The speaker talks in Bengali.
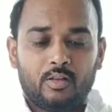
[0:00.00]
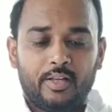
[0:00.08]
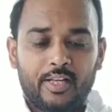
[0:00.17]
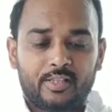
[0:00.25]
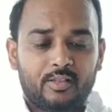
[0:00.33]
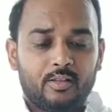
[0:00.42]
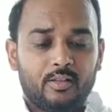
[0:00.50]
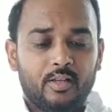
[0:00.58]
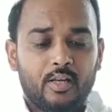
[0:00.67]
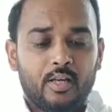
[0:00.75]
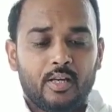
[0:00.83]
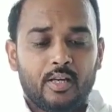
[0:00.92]
নেক্সট
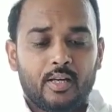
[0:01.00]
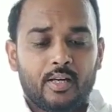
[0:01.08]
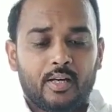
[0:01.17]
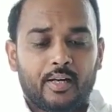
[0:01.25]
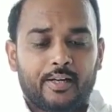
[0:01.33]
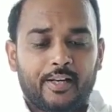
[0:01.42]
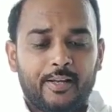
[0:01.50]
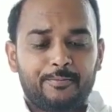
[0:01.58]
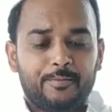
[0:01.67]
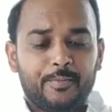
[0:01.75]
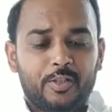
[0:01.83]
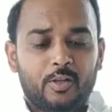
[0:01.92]

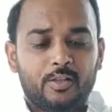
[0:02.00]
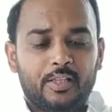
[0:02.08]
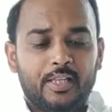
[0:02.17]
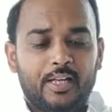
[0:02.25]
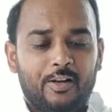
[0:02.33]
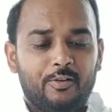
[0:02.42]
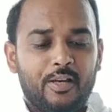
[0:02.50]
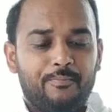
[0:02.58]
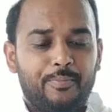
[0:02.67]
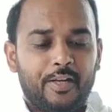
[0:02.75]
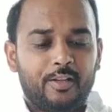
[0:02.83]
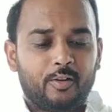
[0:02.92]
ক্রিপস মিশন কি কারণে
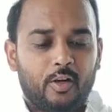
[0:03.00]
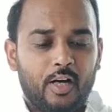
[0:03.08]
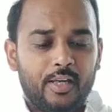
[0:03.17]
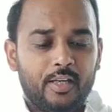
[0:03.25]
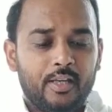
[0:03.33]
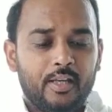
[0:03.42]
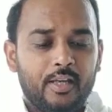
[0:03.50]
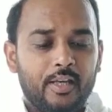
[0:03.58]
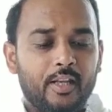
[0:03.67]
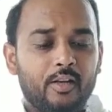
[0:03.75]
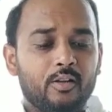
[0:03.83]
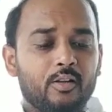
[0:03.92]
প্রেরিত হয়
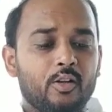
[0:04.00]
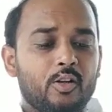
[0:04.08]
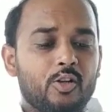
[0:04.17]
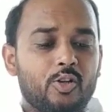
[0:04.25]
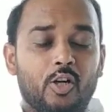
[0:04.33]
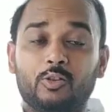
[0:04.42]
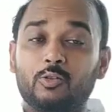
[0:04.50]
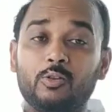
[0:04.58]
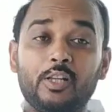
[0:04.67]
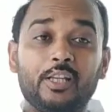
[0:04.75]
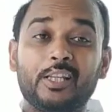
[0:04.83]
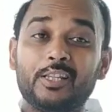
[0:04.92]
এর
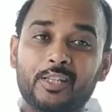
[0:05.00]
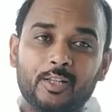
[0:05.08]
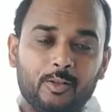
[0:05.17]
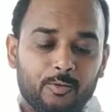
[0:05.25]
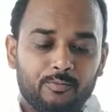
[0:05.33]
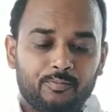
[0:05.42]
শর্তগুলি কি ছিল